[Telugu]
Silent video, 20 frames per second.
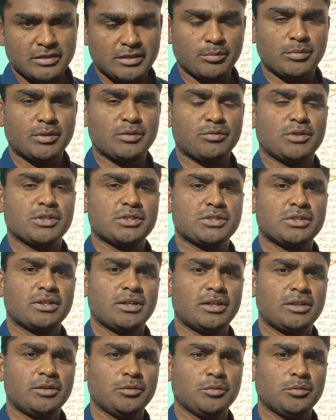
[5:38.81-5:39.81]
డిసెంబర్ ఫస్ట్
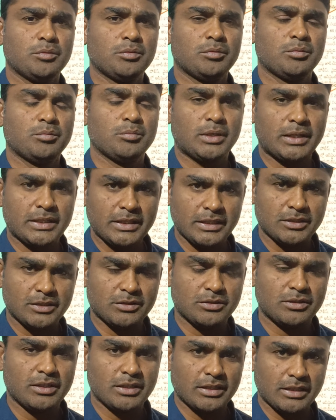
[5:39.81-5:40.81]
నాడు భారీ
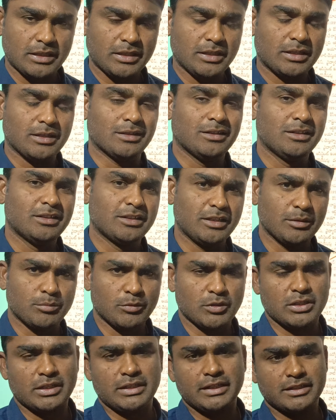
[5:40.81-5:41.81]
ఎత్తున ఇక్కడ
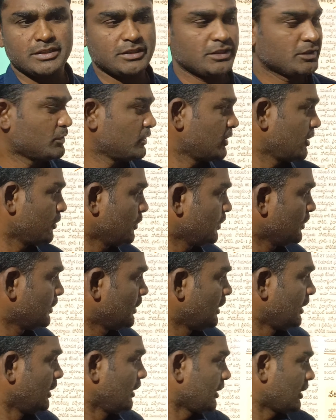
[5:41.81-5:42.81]
డెమో కండక్ట్ చేస్తున్నాము
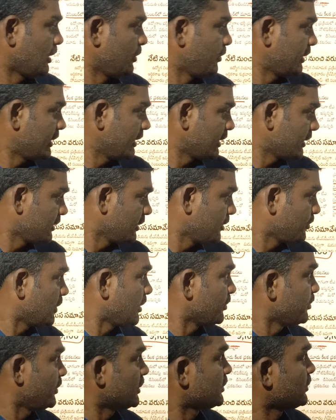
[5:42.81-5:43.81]
కాబట్టి అధ్య
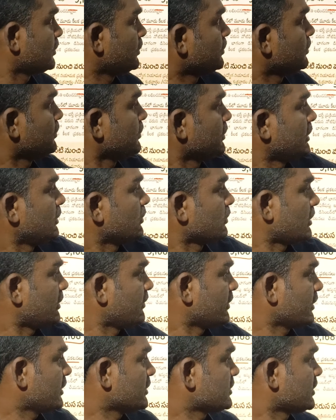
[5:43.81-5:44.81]
అభ్యర్థులు ఈ యొక్క
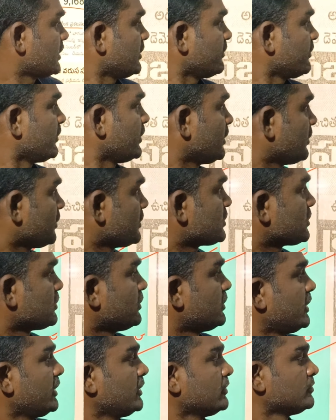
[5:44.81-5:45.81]
అవకాశాన్ని
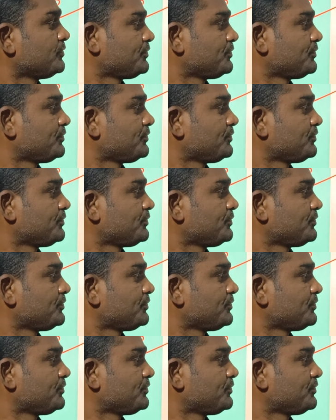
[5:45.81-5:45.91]
వినియోగించుకోండి